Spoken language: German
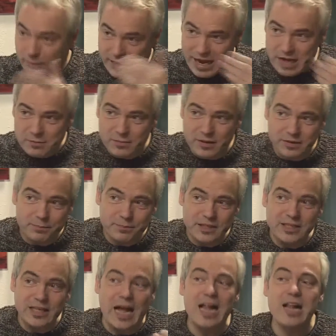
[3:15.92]
merkt man
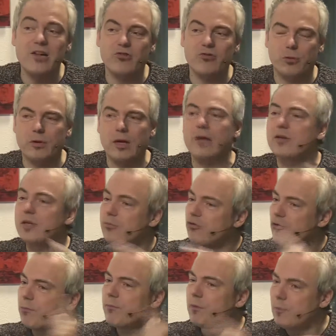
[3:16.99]
nicht allen Stück, also dem
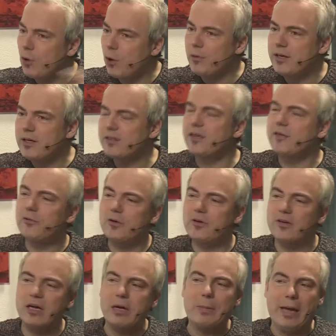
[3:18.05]
Stück Memorial Day, würde
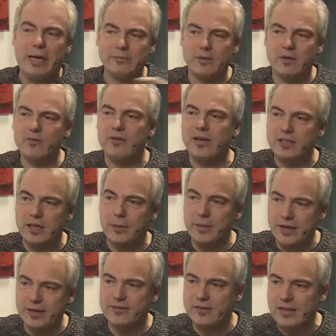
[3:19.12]
ich sagen, merkt man es vielleicht am
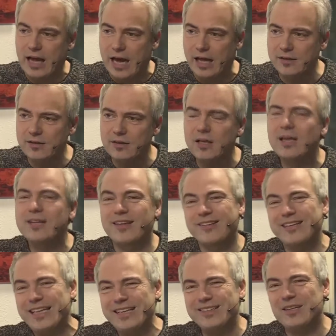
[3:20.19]
ehesten an.
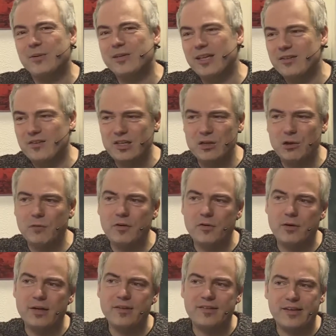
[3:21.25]
Das klingt aber tatsächlich auch wie
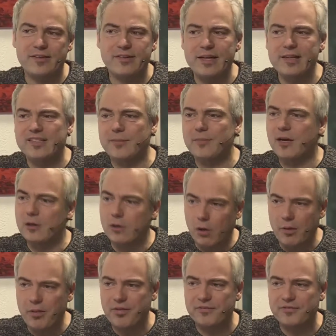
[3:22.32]
so ein sehr seltsamer
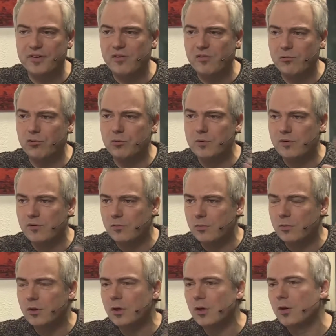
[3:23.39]
Goth-Versuch mit
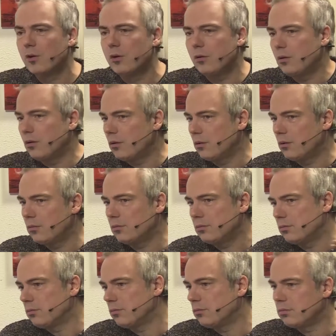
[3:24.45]
so äh,
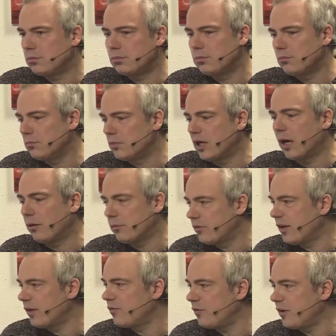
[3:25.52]
ja,
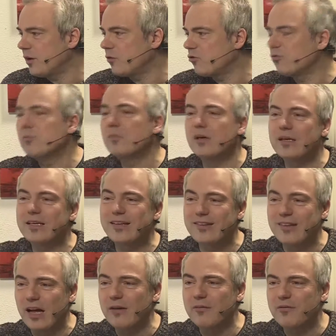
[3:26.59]
sehr sphärischem
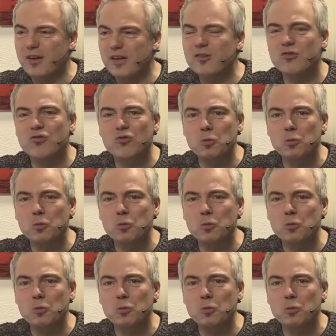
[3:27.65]
Gesang fast